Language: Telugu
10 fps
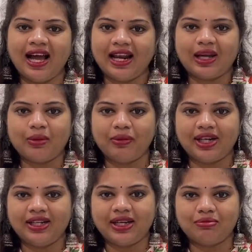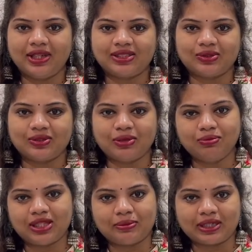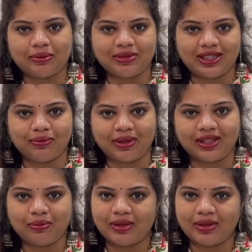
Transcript: అలాగే మరిన్ని అప్డేట్స్ కోసం సబ్స్క్రైబ్ చేయడం మాత్రం